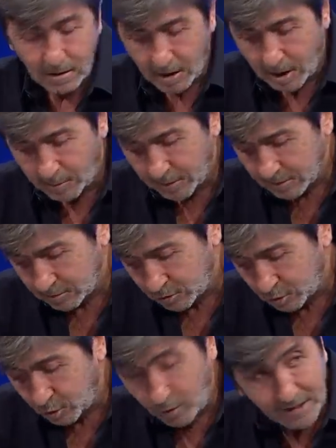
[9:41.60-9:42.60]
Ama
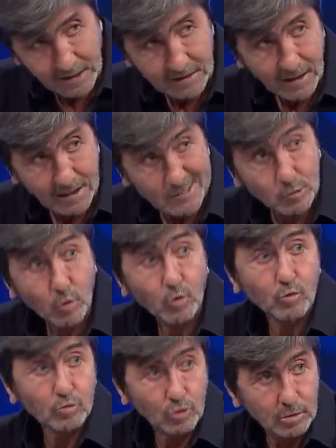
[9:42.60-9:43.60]
Torreira daha
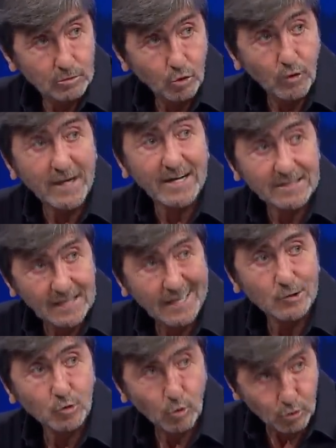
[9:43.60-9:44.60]
yoruldu. Torreira daha
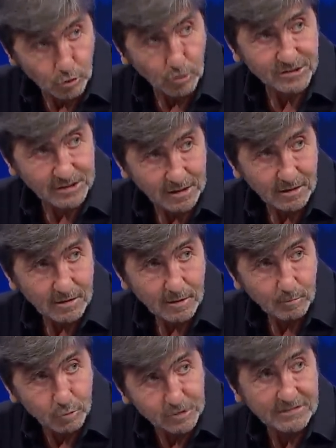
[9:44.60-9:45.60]
yoruluyorsa
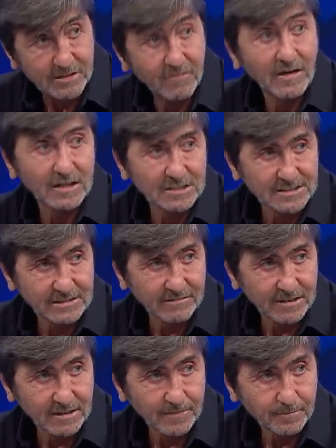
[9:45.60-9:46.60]
bu seviye farklı seviye.
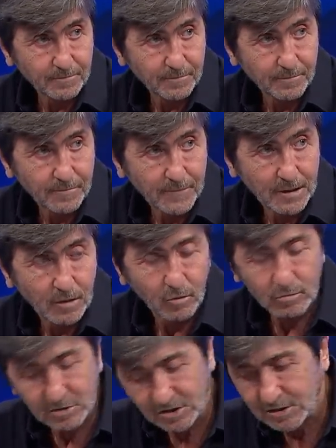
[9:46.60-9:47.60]

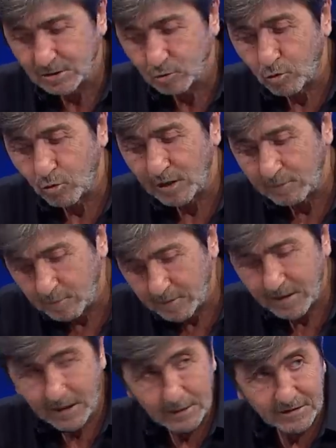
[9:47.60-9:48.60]
Onun için de çok önemli bir
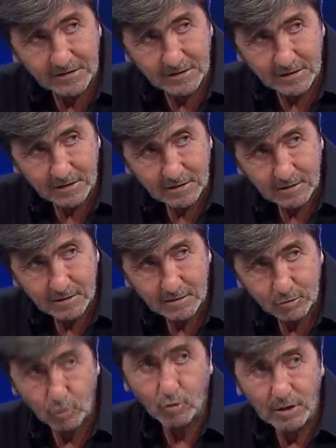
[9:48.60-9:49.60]
galibiyettir.
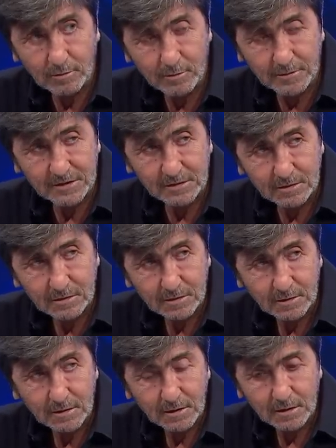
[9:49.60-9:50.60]
Çok önemli bir
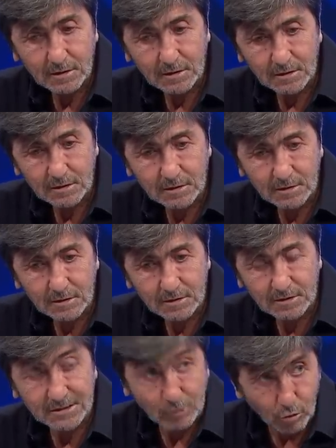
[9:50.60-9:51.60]
e,
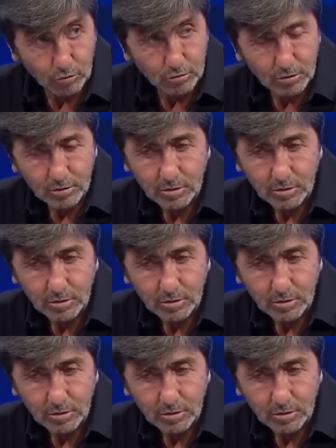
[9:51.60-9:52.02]
skordur.